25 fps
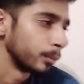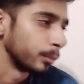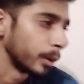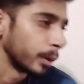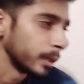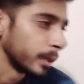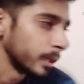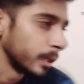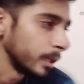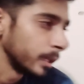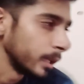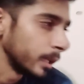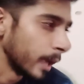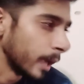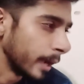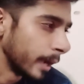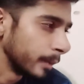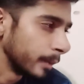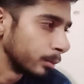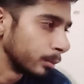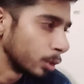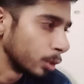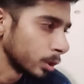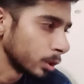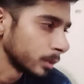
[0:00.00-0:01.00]
मोइन अली
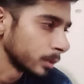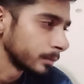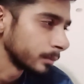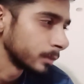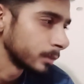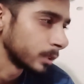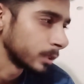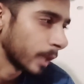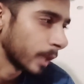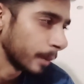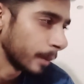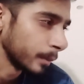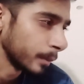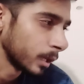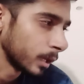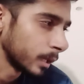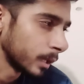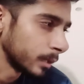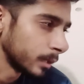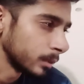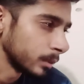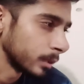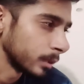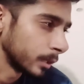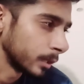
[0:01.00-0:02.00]
हैरी ब्रुक सैम
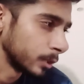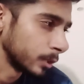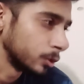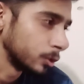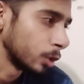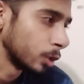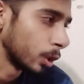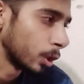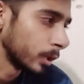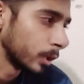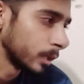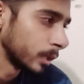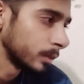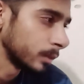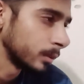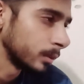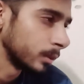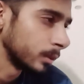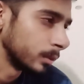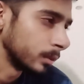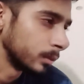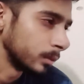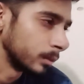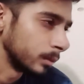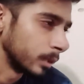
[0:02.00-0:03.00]
करन क्रिस जॉर्डन
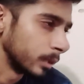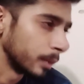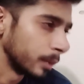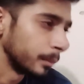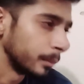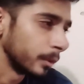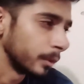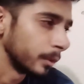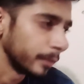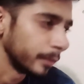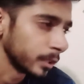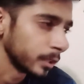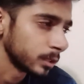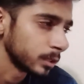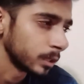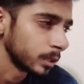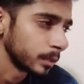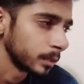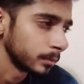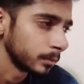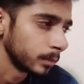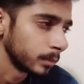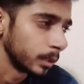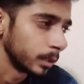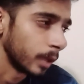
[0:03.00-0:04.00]
डेम
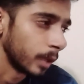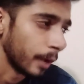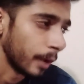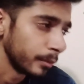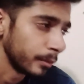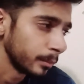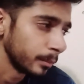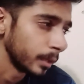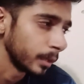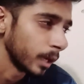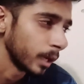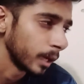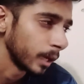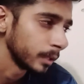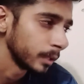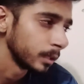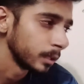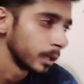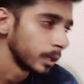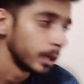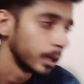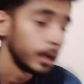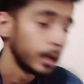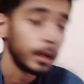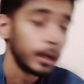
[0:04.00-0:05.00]
लिविंगस्टन डेविड मलान
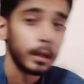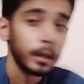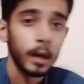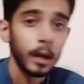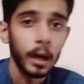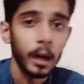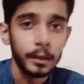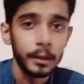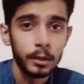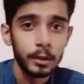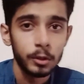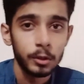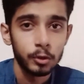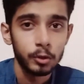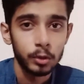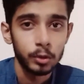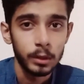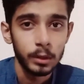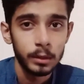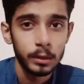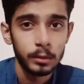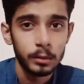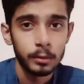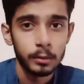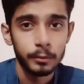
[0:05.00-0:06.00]
आदिर
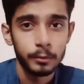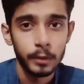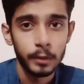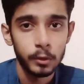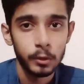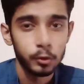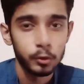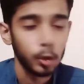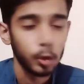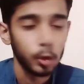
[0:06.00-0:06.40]
रशीद फिल